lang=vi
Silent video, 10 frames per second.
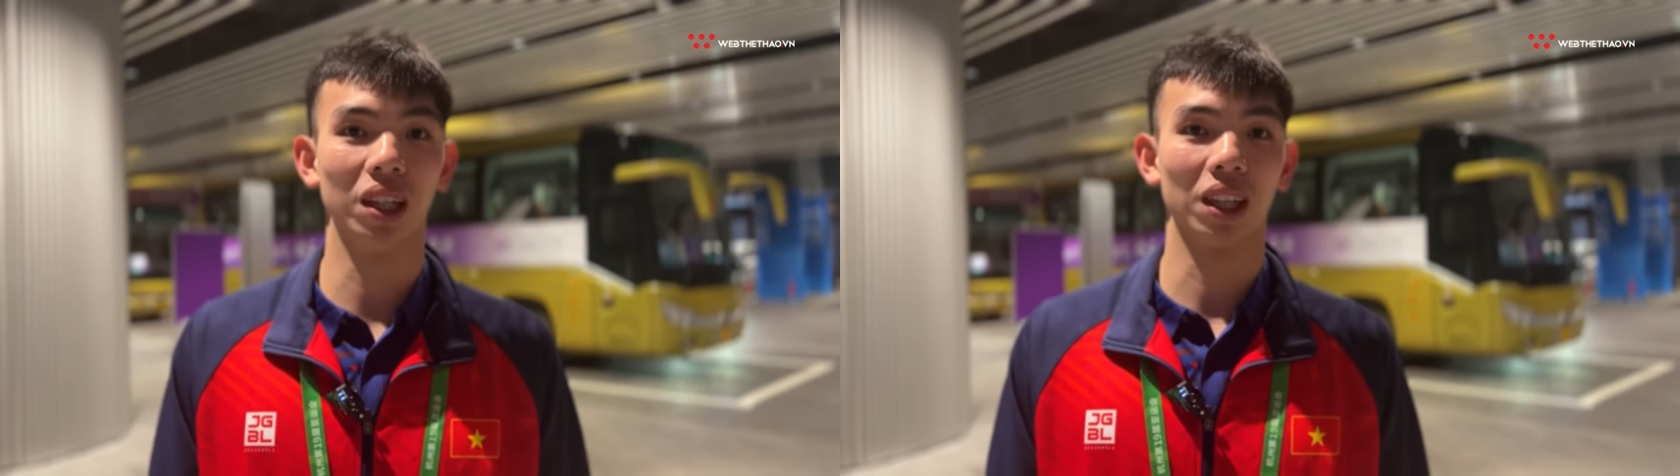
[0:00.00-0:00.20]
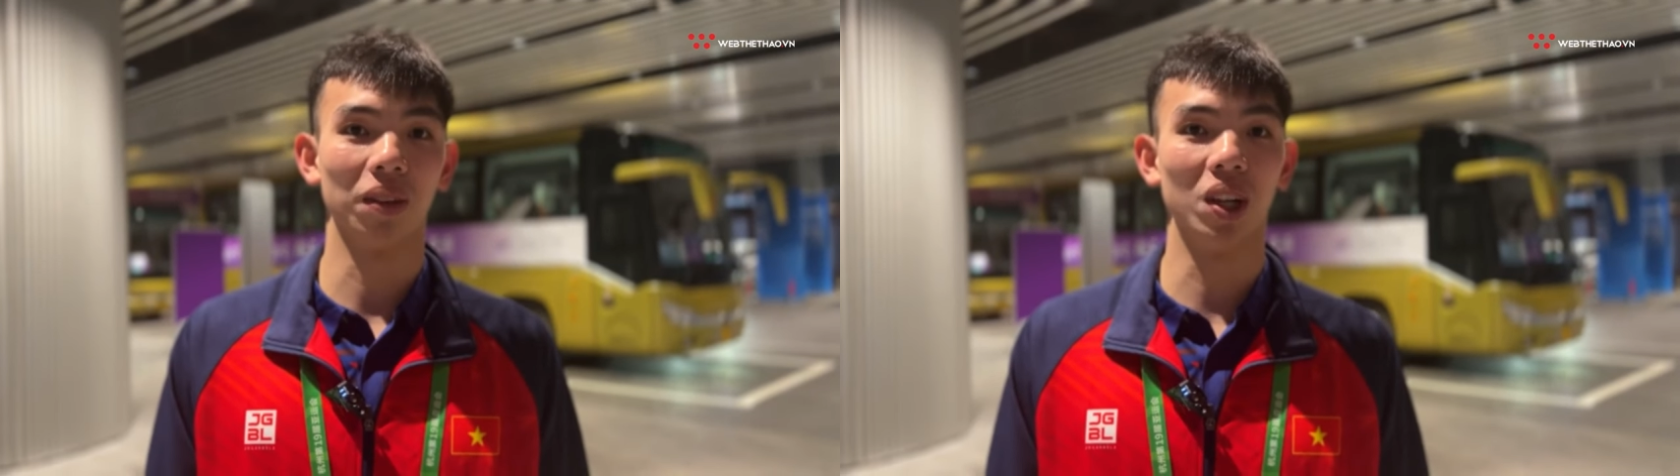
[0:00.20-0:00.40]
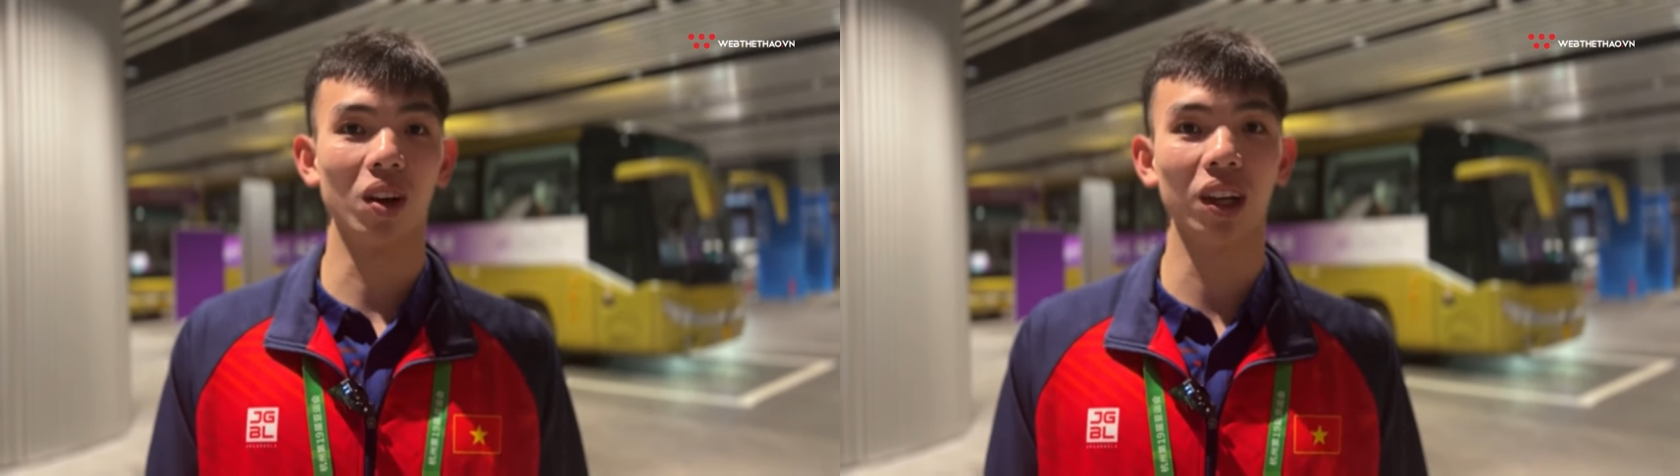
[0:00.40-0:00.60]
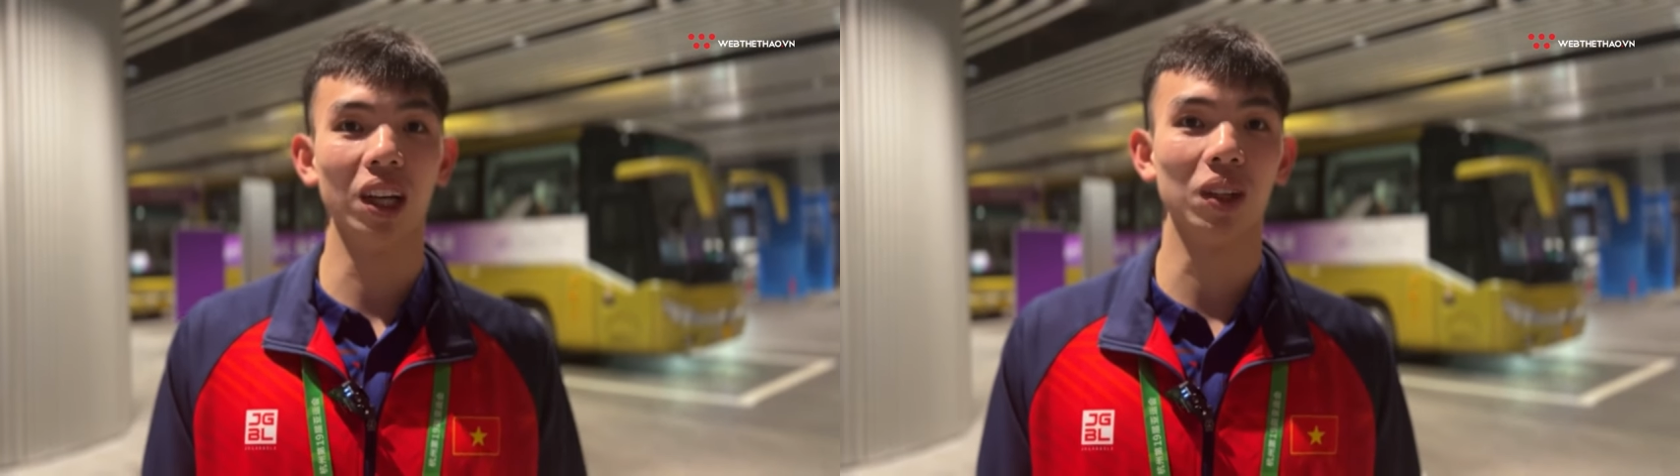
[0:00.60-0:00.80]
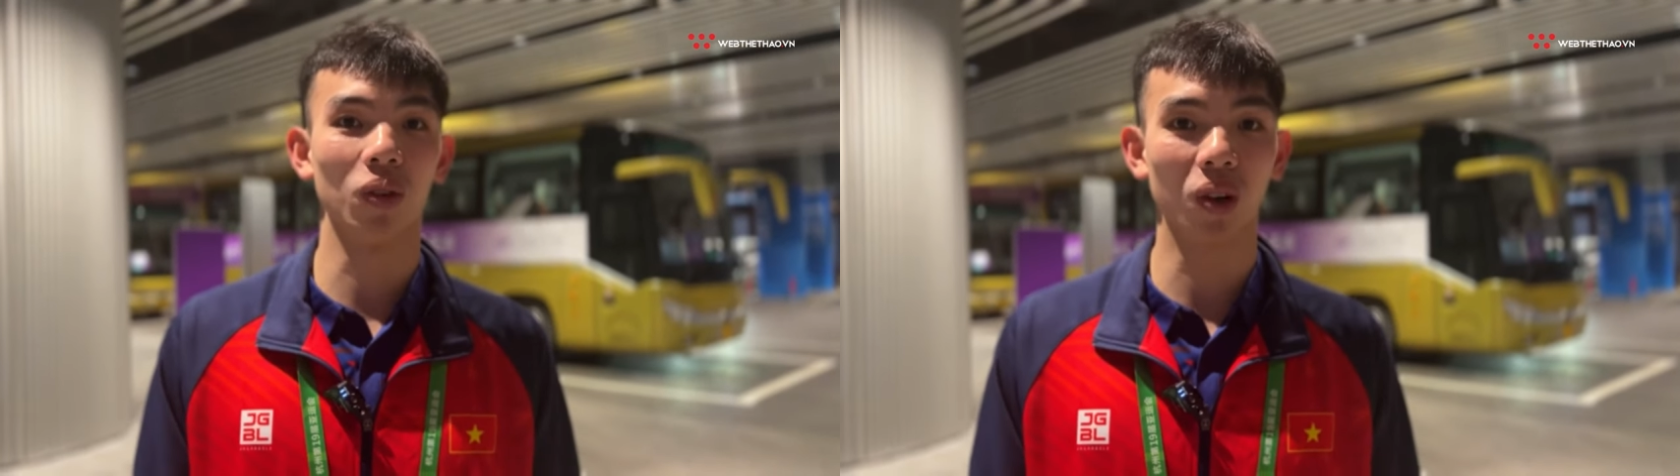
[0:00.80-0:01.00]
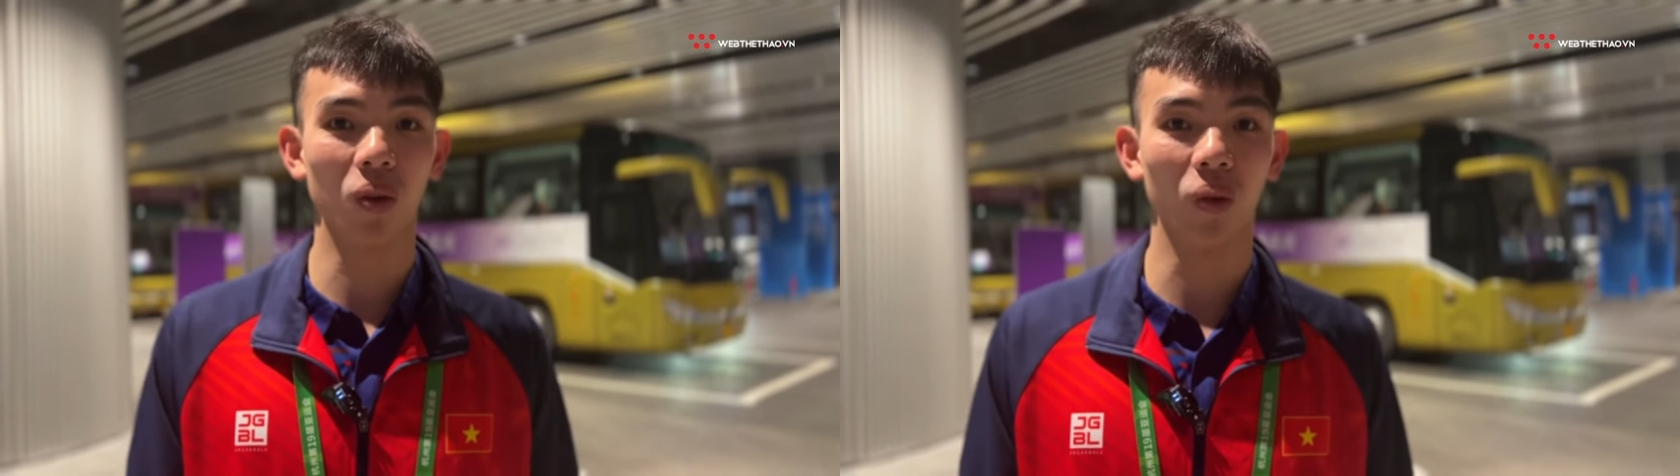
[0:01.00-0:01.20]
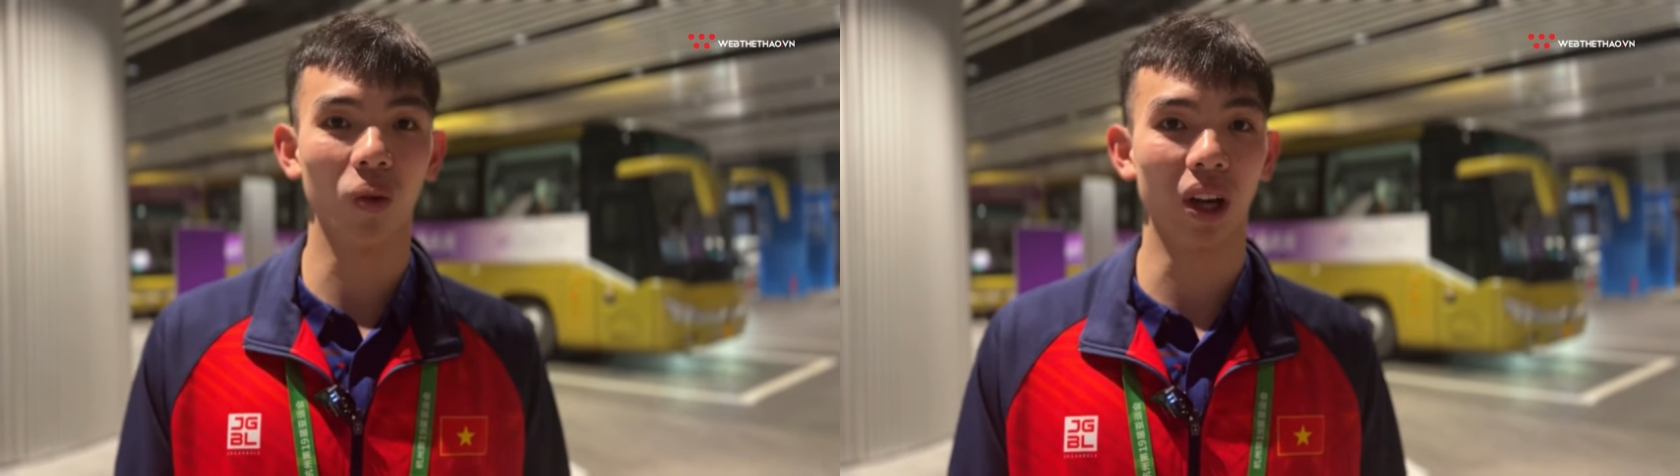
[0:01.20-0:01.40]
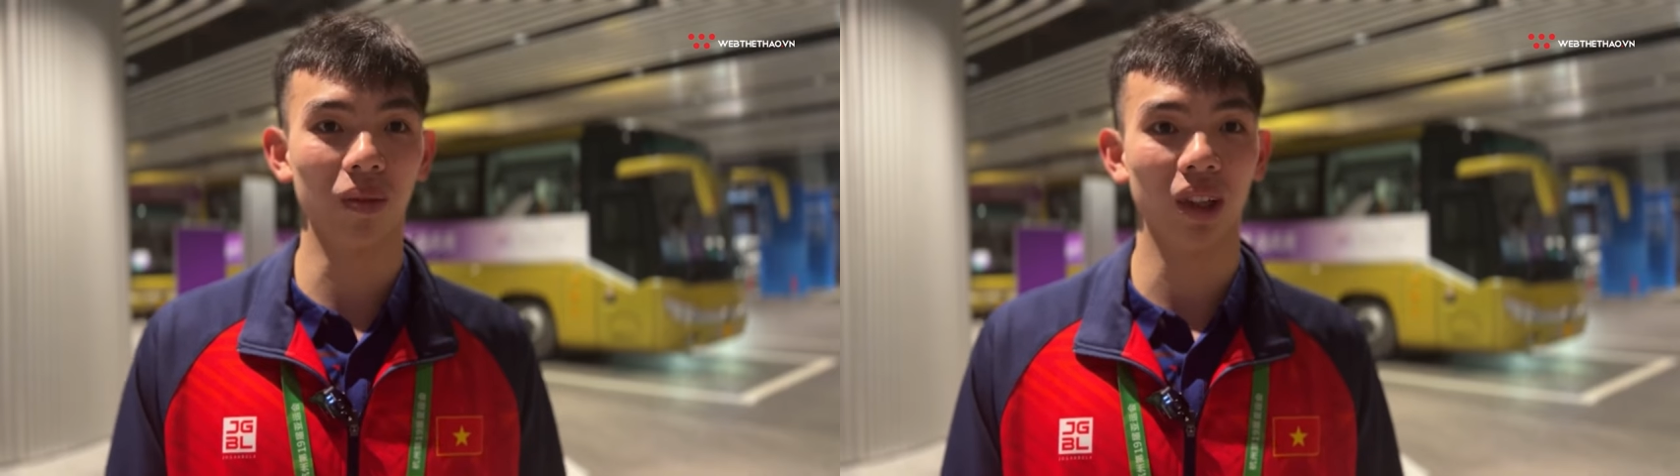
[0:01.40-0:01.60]
tại vì đó cự ly cuối cùng
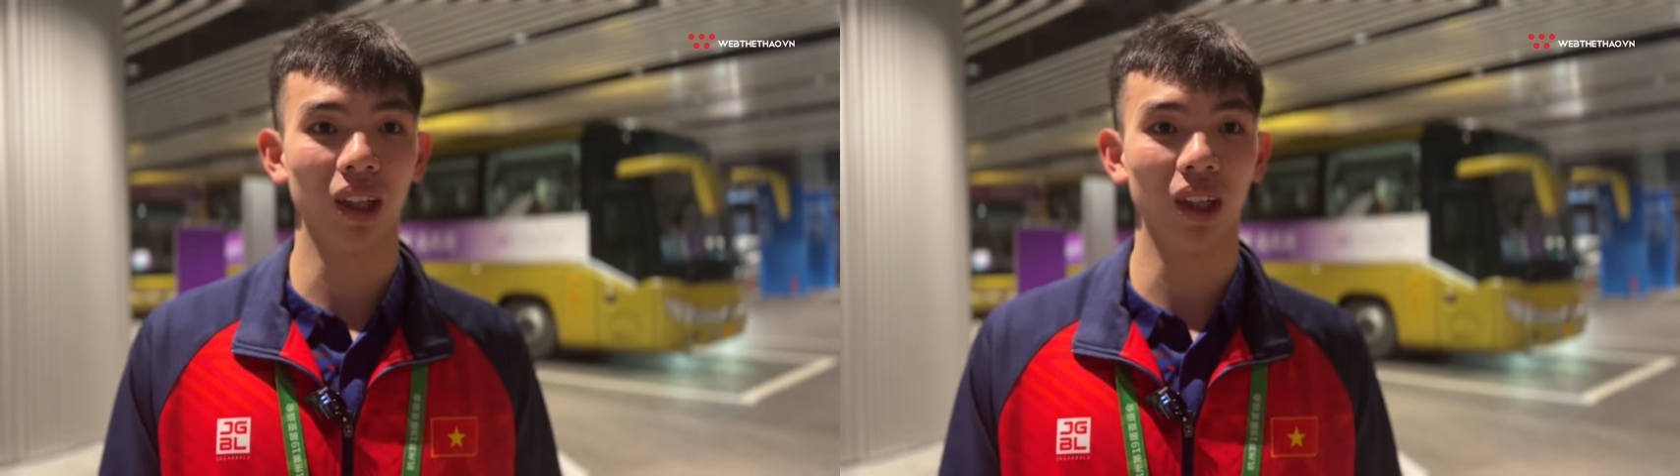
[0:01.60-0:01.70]
của em